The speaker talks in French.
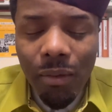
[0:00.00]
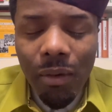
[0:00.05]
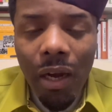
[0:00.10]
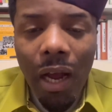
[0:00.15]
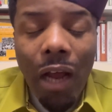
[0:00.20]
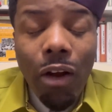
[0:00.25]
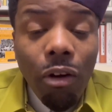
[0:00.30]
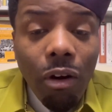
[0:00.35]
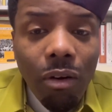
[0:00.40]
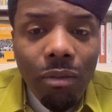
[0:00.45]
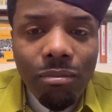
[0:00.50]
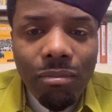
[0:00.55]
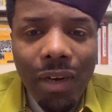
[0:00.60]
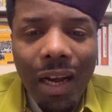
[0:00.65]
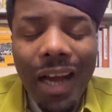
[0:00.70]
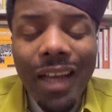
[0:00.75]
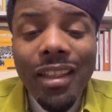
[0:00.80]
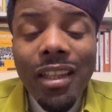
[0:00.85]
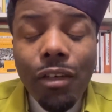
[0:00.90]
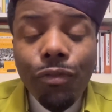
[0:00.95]
Alors,
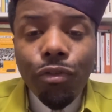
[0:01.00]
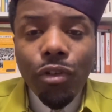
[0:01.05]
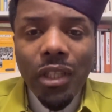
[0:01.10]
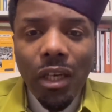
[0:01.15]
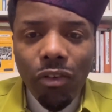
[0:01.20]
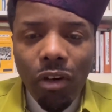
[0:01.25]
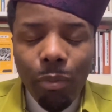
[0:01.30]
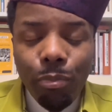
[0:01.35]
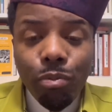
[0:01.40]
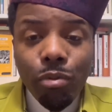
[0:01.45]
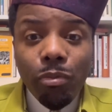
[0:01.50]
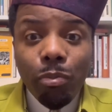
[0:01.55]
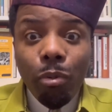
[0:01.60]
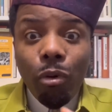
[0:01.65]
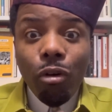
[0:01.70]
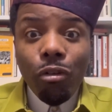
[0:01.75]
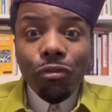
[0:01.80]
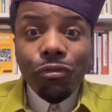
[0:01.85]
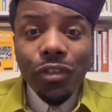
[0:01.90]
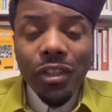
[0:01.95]
à défaut d'avoir pu
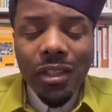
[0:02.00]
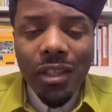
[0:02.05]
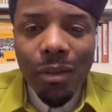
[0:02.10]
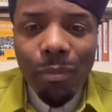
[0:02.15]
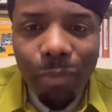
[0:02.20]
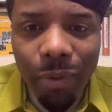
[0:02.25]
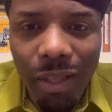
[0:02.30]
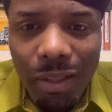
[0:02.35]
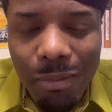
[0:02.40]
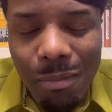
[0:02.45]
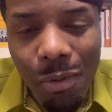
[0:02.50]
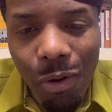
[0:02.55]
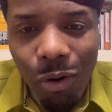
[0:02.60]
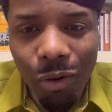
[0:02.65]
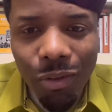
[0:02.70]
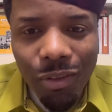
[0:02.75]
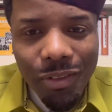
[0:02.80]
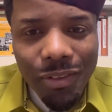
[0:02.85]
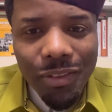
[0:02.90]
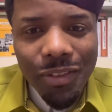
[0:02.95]
profiter
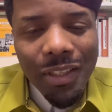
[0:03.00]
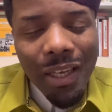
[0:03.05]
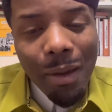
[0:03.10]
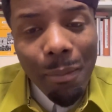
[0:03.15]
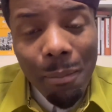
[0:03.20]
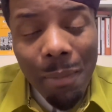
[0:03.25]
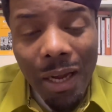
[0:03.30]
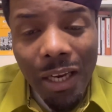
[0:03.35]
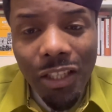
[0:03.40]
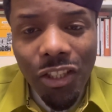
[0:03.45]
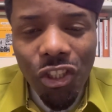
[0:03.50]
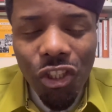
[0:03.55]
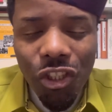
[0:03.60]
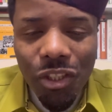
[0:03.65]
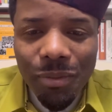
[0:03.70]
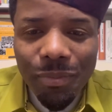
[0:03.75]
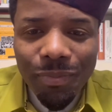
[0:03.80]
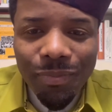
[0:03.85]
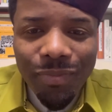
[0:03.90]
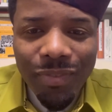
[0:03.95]
pleinement d'un
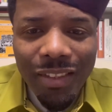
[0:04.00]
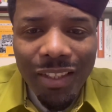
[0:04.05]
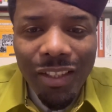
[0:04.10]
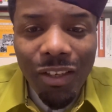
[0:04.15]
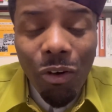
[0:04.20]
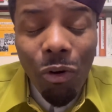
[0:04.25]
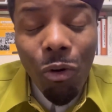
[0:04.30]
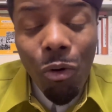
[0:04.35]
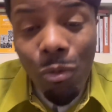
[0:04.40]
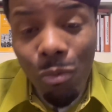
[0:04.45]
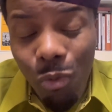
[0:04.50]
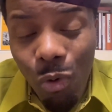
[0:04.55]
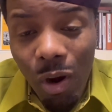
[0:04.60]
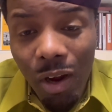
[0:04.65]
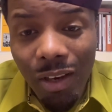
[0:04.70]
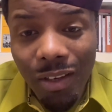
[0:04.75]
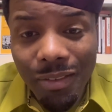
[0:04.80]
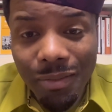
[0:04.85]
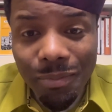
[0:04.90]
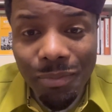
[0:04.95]
match, au
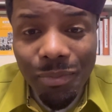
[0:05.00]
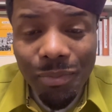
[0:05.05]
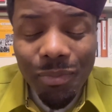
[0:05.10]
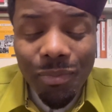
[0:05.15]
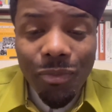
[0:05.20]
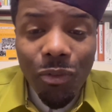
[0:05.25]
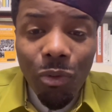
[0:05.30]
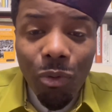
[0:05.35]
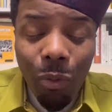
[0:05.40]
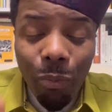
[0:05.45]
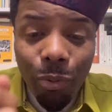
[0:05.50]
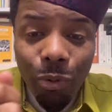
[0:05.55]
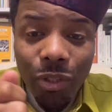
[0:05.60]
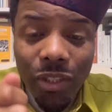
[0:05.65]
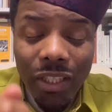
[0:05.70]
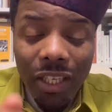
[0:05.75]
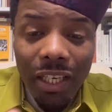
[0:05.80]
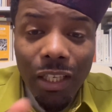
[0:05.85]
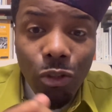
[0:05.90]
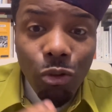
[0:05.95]
moins, on peut
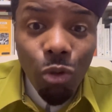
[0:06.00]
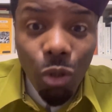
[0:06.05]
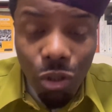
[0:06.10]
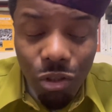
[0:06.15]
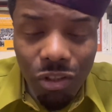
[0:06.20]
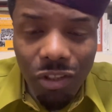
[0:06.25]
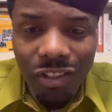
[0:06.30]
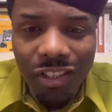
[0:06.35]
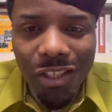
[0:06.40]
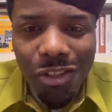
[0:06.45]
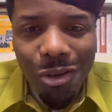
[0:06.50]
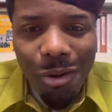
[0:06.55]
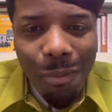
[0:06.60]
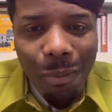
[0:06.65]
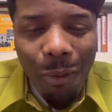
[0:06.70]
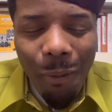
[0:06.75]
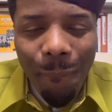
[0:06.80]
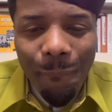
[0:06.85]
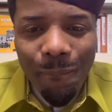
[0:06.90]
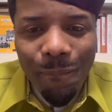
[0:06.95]
tirer deux
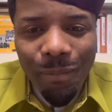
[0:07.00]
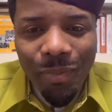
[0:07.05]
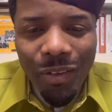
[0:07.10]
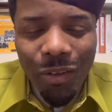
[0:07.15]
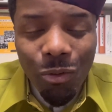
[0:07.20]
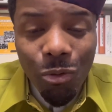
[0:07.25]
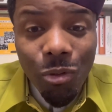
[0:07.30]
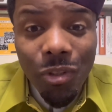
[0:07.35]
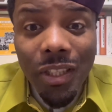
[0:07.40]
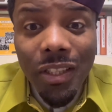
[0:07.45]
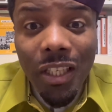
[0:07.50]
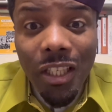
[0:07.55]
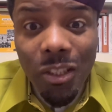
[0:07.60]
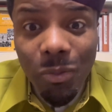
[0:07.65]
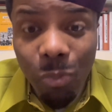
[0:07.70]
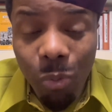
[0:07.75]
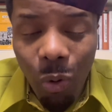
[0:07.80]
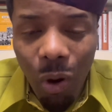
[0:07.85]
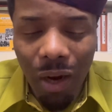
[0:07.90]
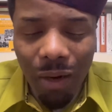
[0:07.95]
enseignements de cet
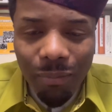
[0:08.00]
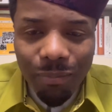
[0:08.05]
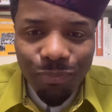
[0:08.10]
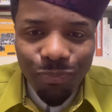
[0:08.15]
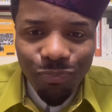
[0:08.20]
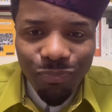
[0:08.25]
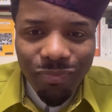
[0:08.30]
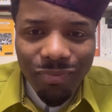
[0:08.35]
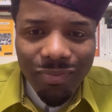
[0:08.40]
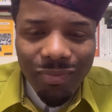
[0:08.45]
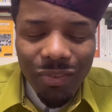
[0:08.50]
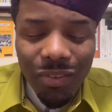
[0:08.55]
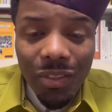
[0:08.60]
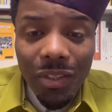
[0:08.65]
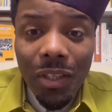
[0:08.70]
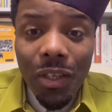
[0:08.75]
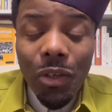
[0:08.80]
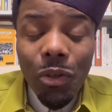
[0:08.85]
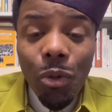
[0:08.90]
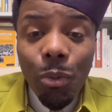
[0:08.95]
exploit.
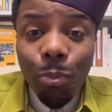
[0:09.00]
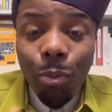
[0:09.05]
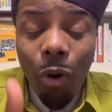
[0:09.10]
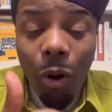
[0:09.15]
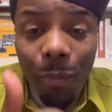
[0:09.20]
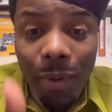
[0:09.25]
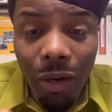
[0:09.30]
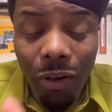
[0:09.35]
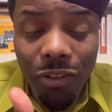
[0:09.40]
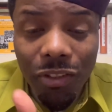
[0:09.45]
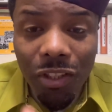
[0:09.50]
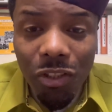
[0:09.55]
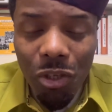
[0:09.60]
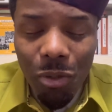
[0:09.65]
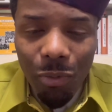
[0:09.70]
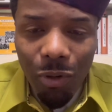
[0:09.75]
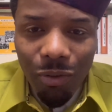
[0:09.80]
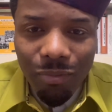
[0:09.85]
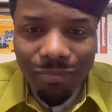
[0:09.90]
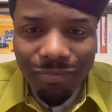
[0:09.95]
Le premier
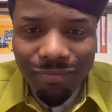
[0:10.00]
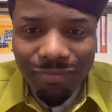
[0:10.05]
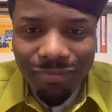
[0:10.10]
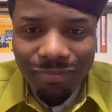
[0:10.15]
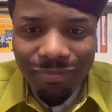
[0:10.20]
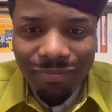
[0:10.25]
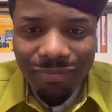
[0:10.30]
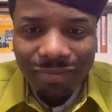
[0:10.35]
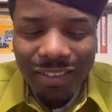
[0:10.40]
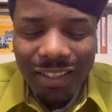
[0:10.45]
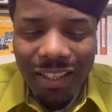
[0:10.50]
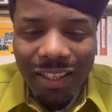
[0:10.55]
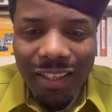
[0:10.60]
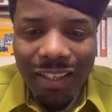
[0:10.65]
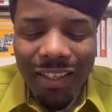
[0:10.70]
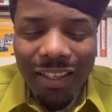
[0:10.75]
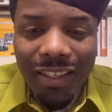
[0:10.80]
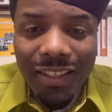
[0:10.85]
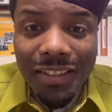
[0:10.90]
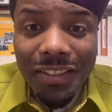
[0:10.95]
enseignement,
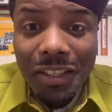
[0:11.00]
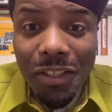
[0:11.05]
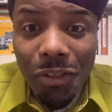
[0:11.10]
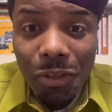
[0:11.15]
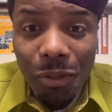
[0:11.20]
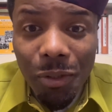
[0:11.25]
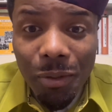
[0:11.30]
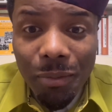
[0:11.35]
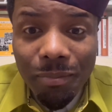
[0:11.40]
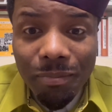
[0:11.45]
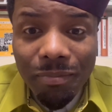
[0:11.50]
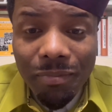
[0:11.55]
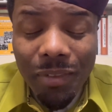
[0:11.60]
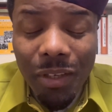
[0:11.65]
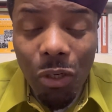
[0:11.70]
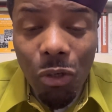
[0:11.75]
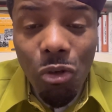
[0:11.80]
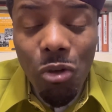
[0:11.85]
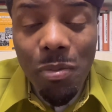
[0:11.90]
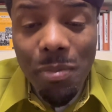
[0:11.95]
c'est que
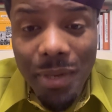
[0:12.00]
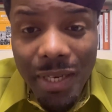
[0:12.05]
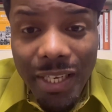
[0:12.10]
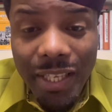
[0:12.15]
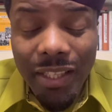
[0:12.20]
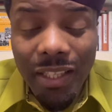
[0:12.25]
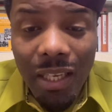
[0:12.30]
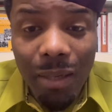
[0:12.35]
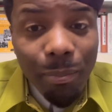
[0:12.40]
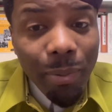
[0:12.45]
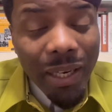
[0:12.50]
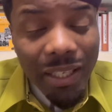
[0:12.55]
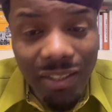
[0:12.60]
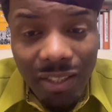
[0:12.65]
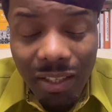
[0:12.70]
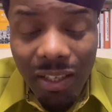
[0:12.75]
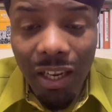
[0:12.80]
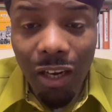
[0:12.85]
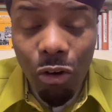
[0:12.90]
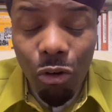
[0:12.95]
l'humilité
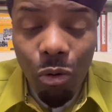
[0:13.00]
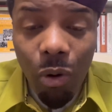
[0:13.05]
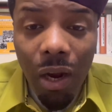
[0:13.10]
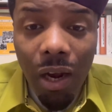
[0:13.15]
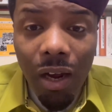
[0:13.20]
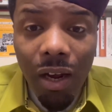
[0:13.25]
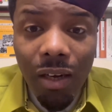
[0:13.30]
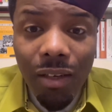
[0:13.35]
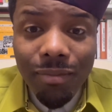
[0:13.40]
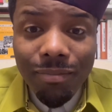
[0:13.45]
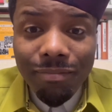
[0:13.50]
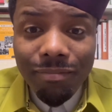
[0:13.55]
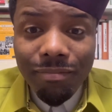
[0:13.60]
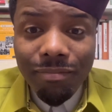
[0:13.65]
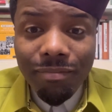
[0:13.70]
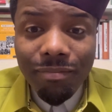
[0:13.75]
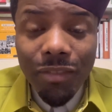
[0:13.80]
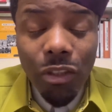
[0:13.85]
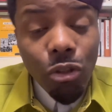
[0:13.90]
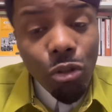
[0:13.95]
précède la gloire,
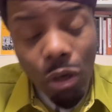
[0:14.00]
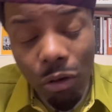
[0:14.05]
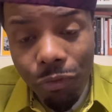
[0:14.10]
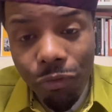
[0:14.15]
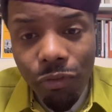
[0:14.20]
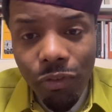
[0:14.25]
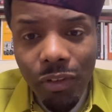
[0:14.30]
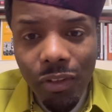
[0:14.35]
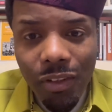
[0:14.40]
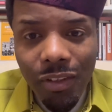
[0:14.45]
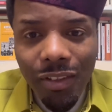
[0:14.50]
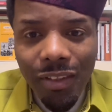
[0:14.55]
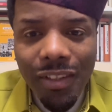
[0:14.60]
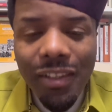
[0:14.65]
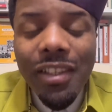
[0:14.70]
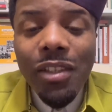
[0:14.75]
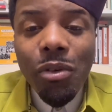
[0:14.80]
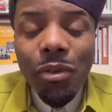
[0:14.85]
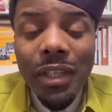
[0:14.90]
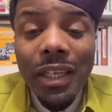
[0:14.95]
sauf
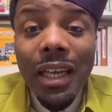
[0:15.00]
si l'on est